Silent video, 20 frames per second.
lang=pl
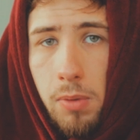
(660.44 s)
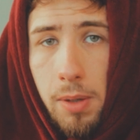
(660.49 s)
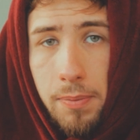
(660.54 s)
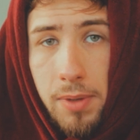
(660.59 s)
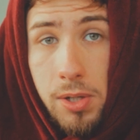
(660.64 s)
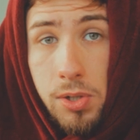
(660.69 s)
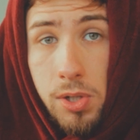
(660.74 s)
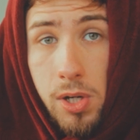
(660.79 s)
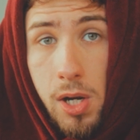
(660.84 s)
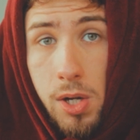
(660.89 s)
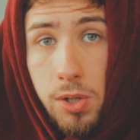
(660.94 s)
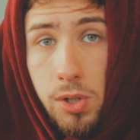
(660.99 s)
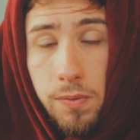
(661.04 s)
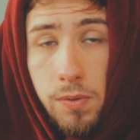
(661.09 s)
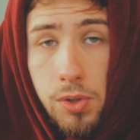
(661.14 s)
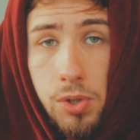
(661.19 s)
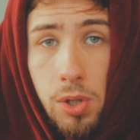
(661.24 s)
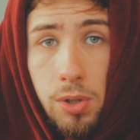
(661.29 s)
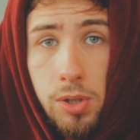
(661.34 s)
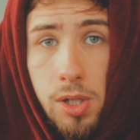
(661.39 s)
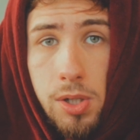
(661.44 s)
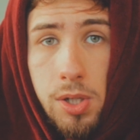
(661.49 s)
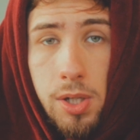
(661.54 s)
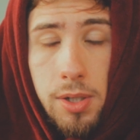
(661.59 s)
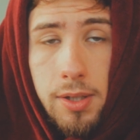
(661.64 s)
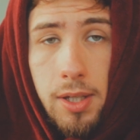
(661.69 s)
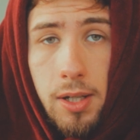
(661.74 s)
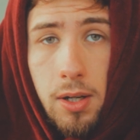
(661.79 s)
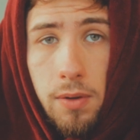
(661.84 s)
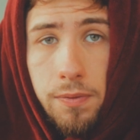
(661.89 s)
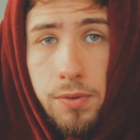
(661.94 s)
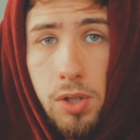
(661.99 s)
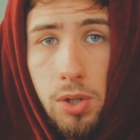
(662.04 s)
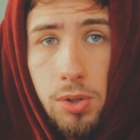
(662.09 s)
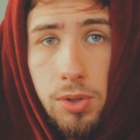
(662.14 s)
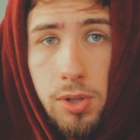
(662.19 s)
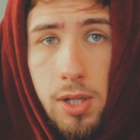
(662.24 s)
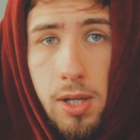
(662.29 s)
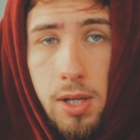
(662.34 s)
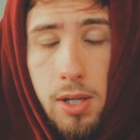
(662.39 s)
Mam nadzieję, że wyciągniecie z tego
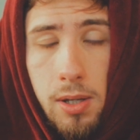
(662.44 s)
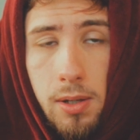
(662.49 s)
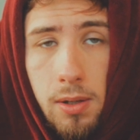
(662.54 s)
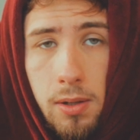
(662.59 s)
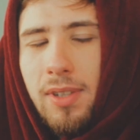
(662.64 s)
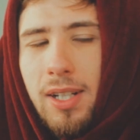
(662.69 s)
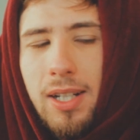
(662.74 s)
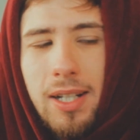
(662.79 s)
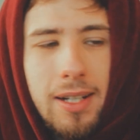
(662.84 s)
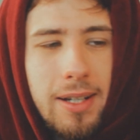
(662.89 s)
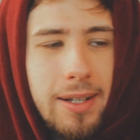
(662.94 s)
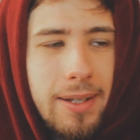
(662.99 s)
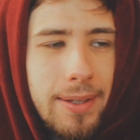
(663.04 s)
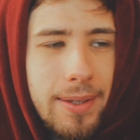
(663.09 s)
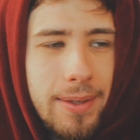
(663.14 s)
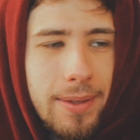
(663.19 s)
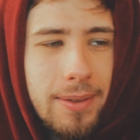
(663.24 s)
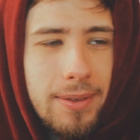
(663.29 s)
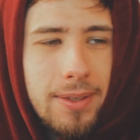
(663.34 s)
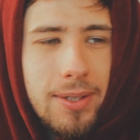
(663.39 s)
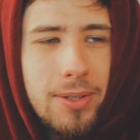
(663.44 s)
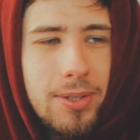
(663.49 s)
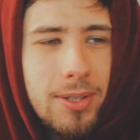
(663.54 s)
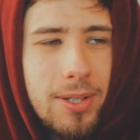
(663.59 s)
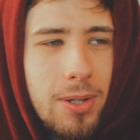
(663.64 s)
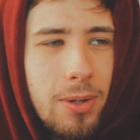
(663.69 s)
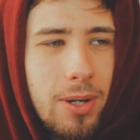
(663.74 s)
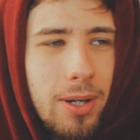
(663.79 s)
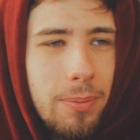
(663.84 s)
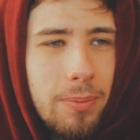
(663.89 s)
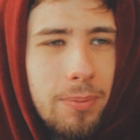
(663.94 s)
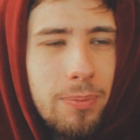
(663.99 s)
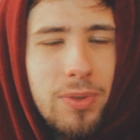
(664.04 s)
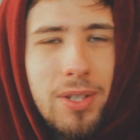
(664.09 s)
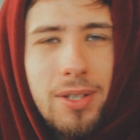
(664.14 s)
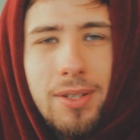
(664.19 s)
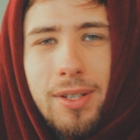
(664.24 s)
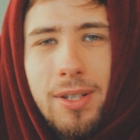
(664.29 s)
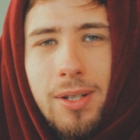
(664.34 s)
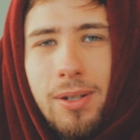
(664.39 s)
wnioski. Ach, tęskniłem,
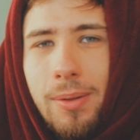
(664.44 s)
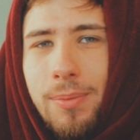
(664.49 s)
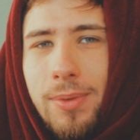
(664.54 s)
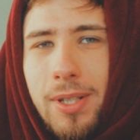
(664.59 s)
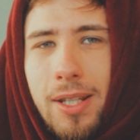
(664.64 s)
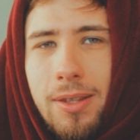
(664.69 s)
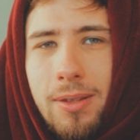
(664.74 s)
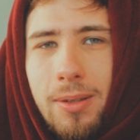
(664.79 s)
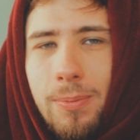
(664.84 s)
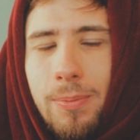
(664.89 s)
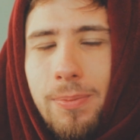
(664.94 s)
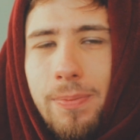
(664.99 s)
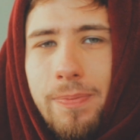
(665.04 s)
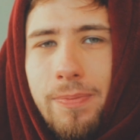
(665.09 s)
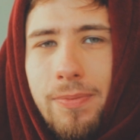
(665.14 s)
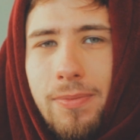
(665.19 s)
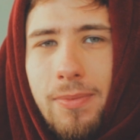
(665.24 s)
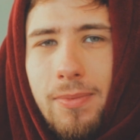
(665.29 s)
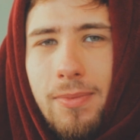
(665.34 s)
tęskniłem za tym.